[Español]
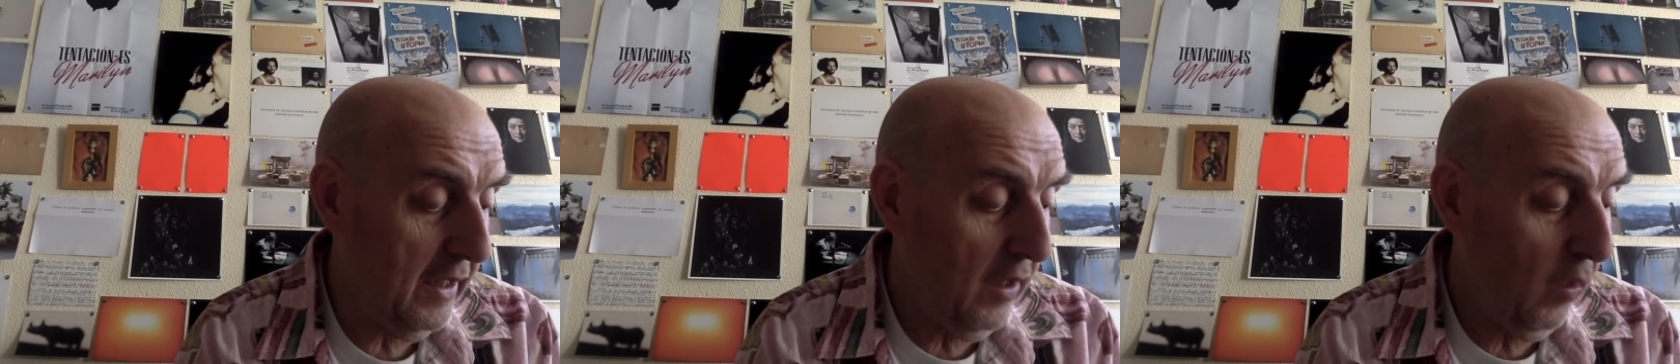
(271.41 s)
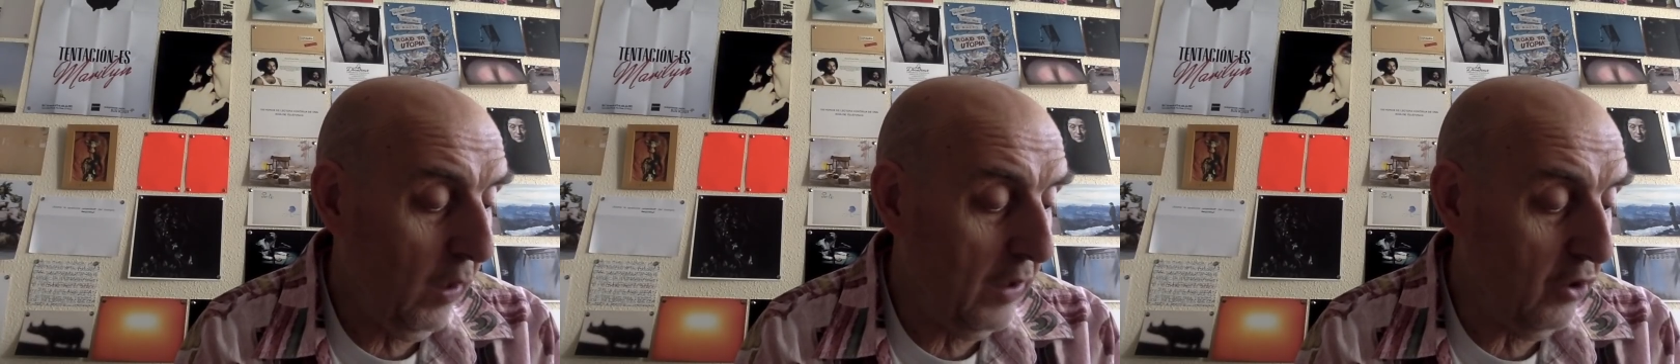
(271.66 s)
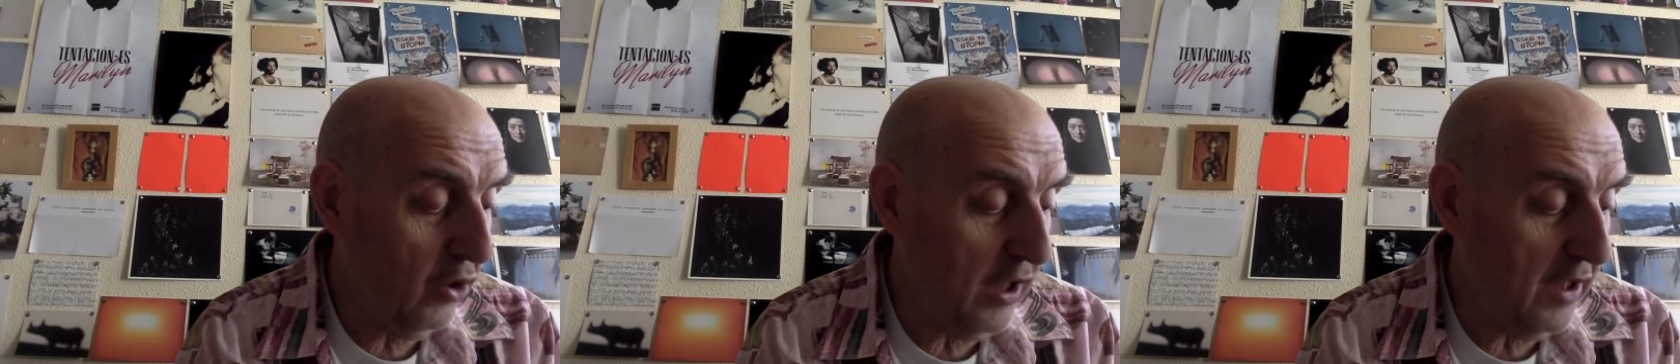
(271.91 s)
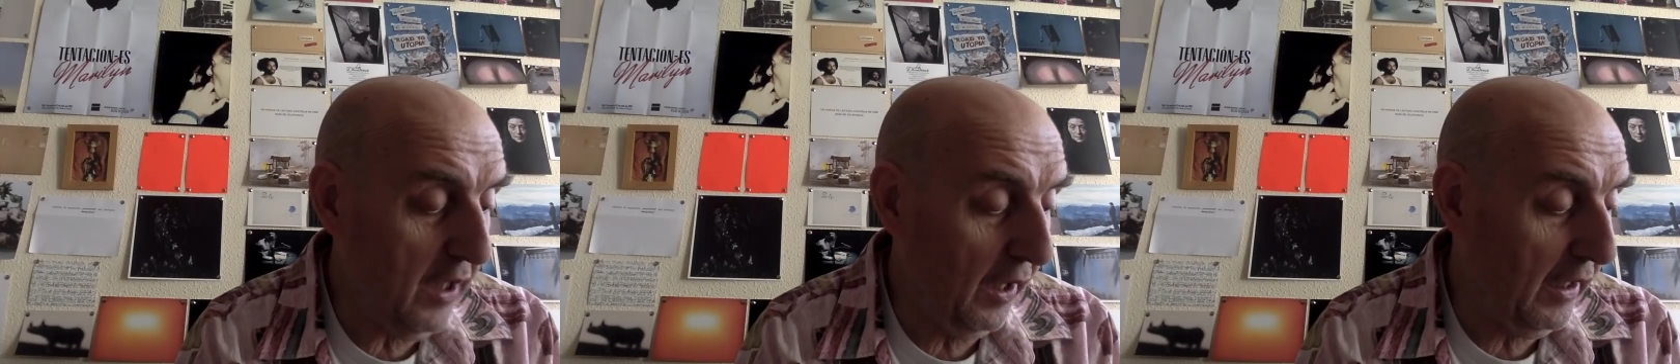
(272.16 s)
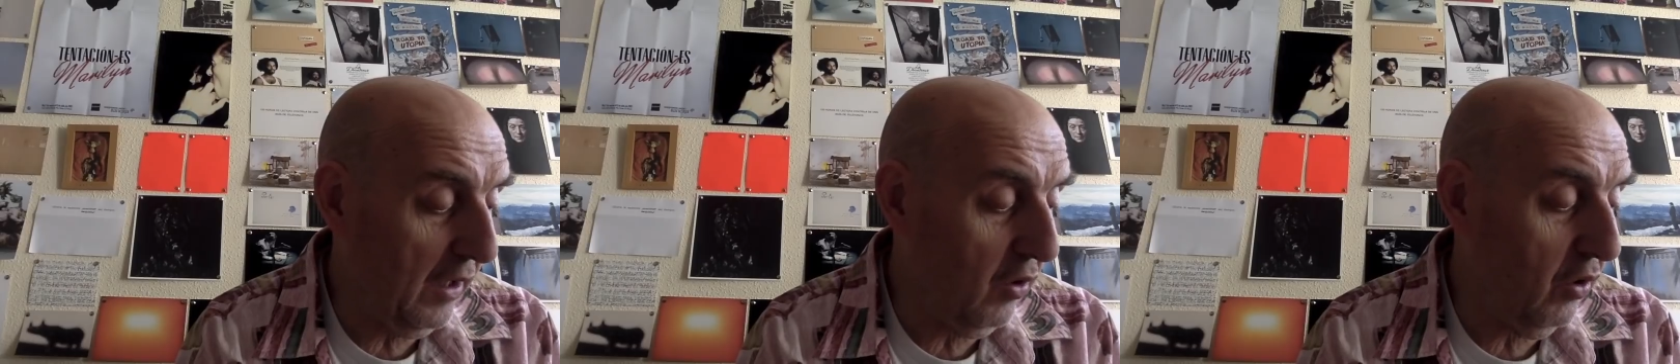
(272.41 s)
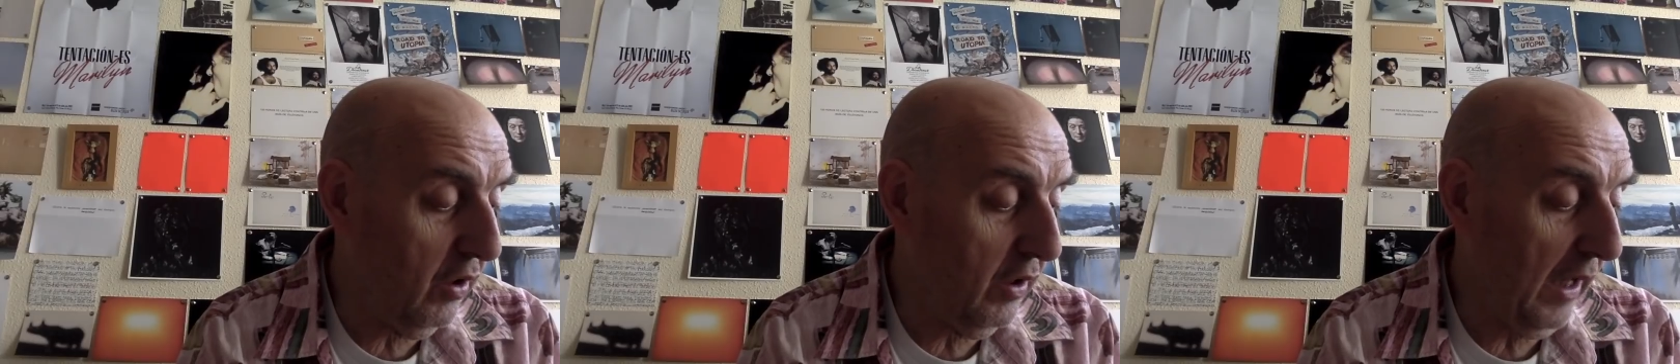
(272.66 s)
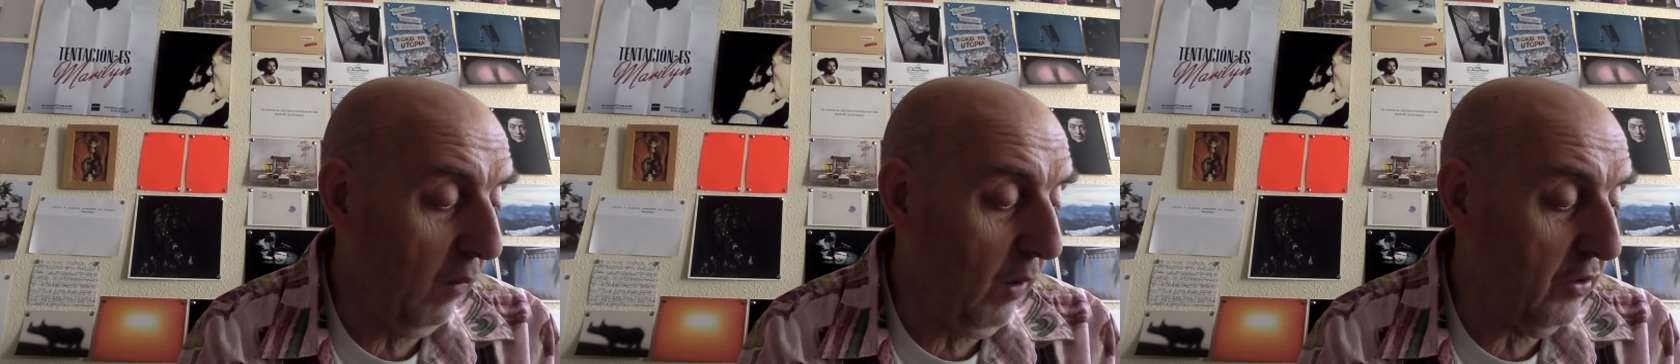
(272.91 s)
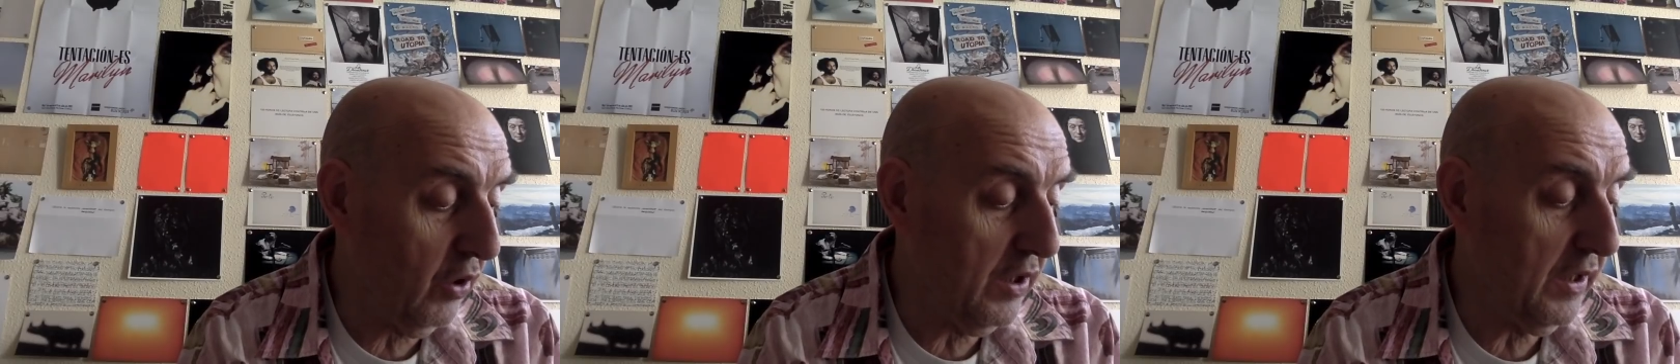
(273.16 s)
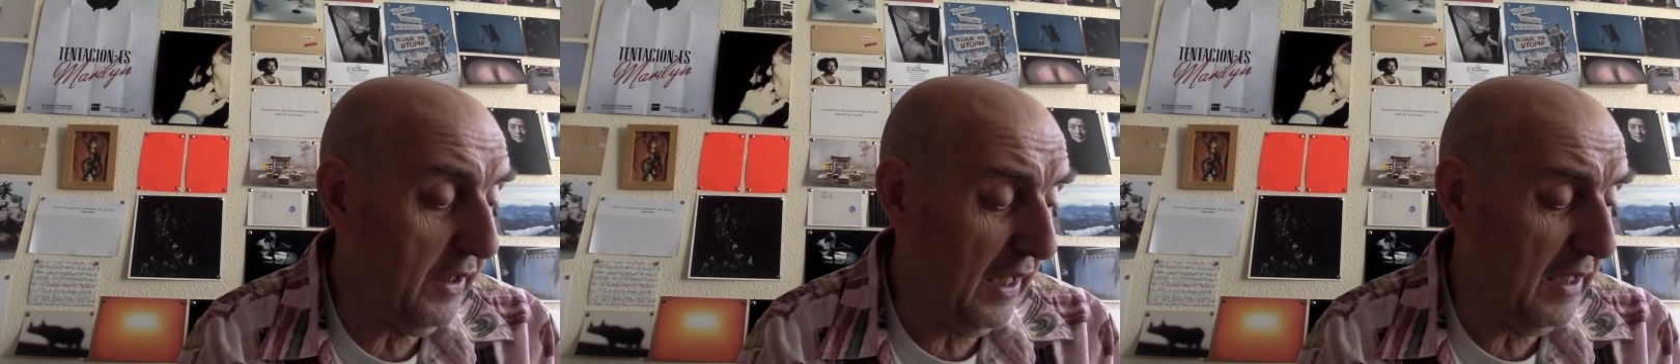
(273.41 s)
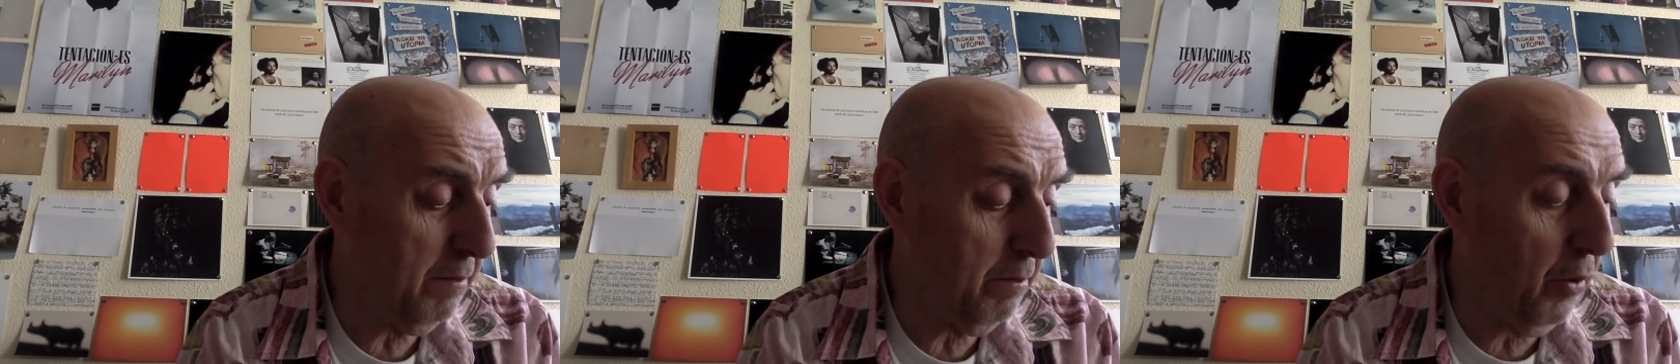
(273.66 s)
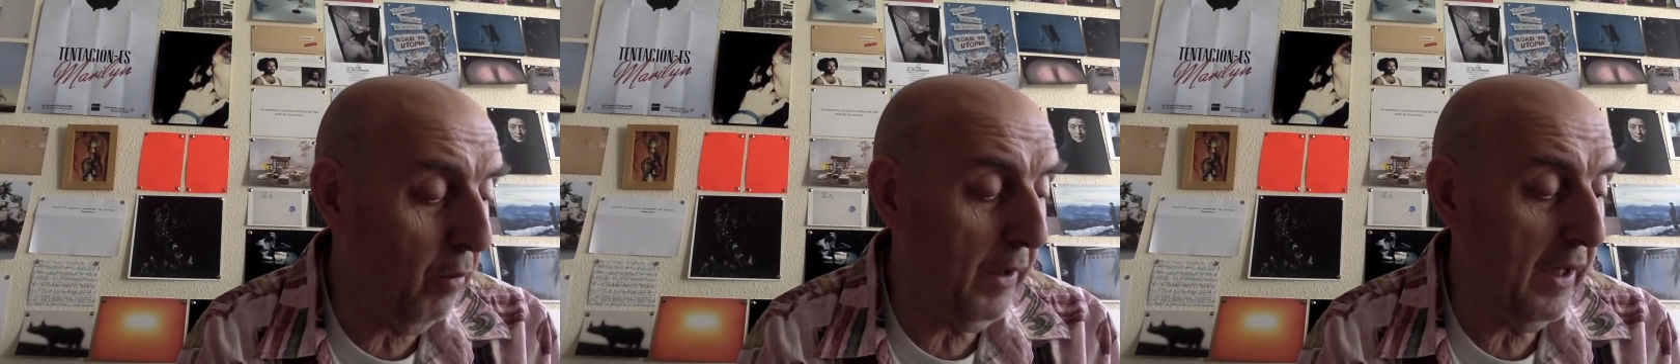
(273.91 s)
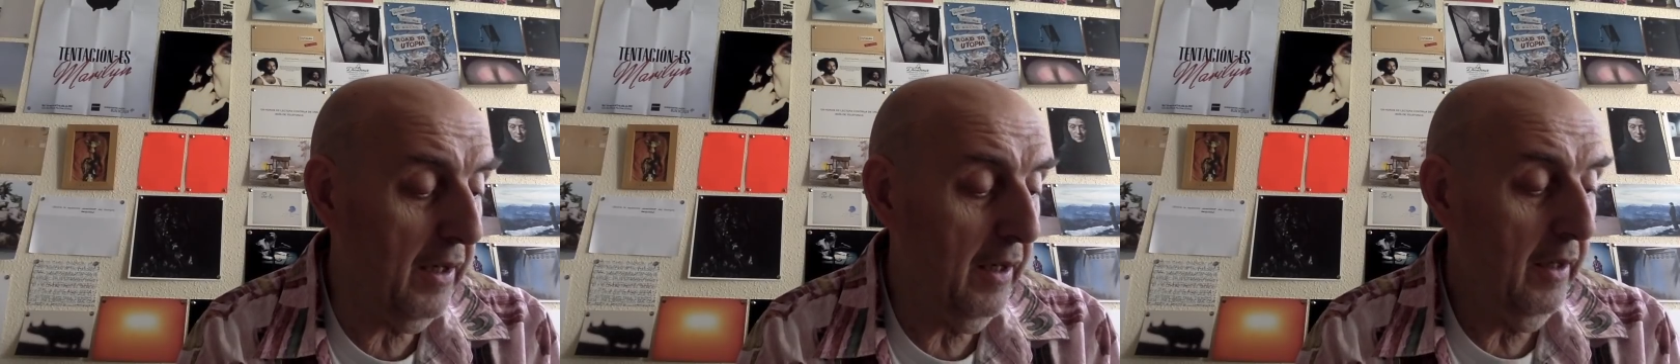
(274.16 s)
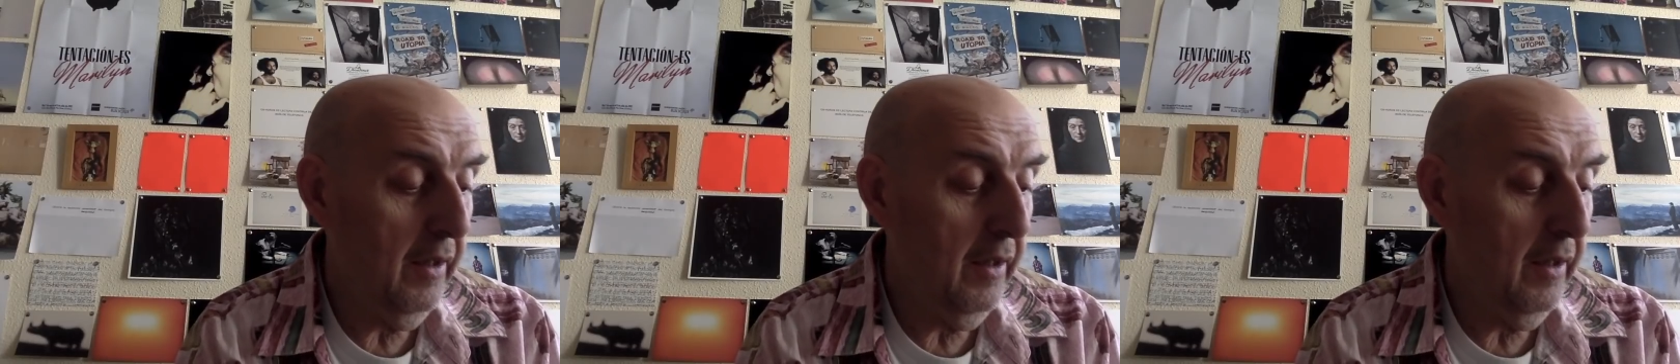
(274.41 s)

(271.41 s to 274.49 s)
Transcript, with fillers: cuando se es rico que cuando se es pobre,